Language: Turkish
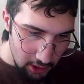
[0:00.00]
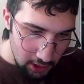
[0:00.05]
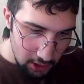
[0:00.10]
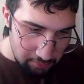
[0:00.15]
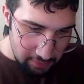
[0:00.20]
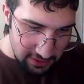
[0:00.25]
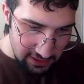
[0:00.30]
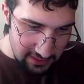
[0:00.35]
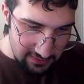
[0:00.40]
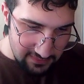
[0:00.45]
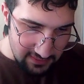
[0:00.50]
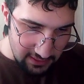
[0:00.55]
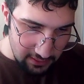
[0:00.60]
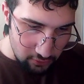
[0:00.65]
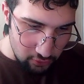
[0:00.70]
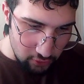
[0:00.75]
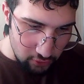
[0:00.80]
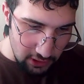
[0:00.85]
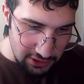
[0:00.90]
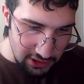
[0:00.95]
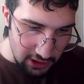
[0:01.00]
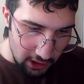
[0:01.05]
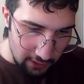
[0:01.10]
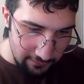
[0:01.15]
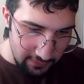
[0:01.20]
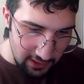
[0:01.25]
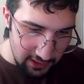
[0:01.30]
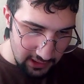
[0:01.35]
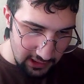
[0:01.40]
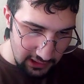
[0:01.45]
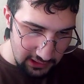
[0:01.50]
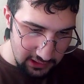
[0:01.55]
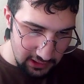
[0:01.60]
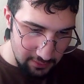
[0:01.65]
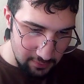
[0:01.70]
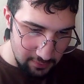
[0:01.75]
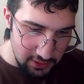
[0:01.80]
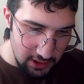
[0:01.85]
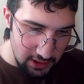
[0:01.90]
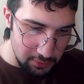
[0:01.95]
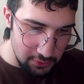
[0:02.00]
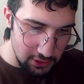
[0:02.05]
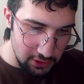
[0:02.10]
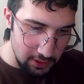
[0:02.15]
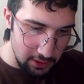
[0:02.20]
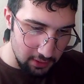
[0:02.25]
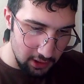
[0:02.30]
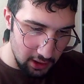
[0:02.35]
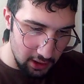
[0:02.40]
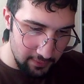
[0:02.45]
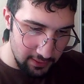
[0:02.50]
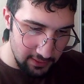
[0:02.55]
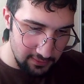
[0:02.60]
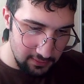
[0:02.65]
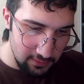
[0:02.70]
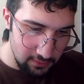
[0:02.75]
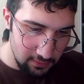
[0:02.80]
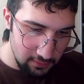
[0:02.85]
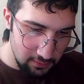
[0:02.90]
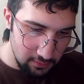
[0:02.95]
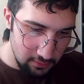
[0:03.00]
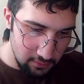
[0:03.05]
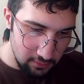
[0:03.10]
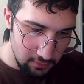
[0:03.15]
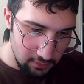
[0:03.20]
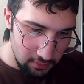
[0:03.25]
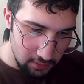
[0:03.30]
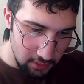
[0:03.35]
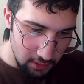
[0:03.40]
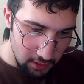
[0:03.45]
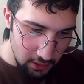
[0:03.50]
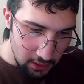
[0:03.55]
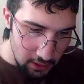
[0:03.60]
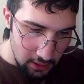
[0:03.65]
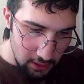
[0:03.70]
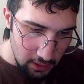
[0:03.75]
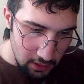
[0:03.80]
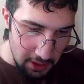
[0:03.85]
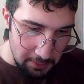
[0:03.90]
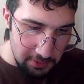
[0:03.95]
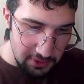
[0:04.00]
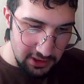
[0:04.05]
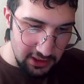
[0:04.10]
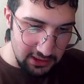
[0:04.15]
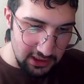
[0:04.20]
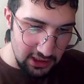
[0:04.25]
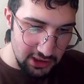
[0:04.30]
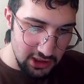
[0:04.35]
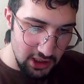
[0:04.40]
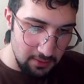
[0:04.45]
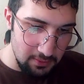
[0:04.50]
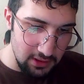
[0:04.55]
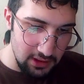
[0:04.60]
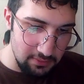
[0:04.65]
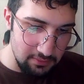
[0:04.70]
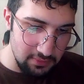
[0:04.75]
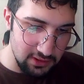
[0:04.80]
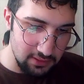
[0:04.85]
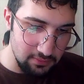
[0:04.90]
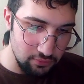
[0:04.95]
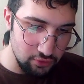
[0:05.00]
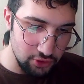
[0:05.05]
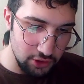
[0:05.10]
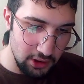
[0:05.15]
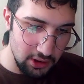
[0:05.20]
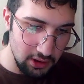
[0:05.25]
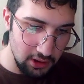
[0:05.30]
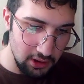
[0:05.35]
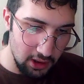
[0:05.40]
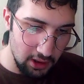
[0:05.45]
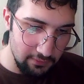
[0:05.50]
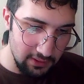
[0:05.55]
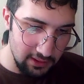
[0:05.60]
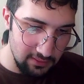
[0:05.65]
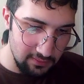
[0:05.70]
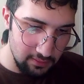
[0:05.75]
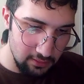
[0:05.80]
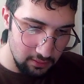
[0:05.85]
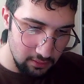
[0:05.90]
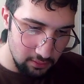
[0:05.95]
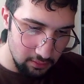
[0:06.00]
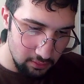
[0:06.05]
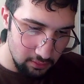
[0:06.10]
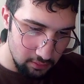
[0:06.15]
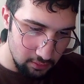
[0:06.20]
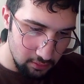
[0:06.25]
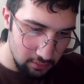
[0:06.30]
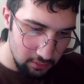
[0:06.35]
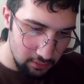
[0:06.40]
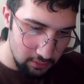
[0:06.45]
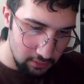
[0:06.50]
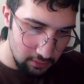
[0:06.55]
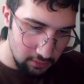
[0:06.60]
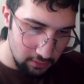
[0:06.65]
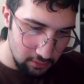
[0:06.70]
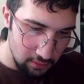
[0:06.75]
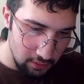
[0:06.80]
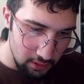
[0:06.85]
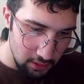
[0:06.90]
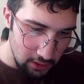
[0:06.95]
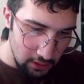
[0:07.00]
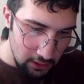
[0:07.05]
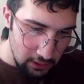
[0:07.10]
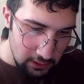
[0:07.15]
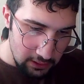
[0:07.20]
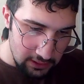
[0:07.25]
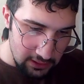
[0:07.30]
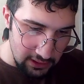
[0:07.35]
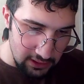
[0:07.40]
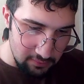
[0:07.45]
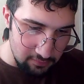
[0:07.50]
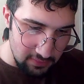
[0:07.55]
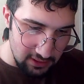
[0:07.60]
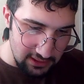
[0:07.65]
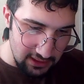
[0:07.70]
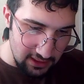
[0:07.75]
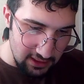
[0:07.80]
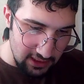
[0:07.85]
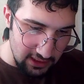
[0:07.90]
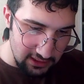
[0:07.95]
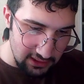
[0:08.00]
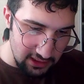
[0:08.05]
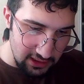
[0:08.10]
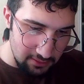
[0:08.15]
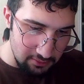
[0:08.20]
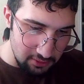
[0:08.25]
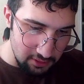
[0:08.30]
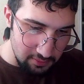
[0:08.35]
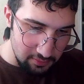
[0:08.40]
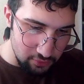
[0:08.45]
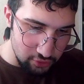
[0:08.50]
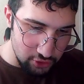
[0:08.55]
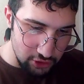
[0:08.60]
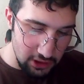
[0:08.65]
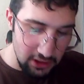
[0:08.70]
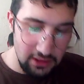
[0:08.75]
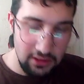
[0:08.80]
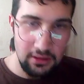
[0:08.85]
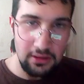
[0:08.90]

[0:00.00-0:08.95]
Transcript: Bir insanı kolayca havaya kaldırabileceği bir şey mi? Evet. Cebinde taşıyabilir misin bu şeyi? Evet. Kırılmadan katlanabilir mi bu şey?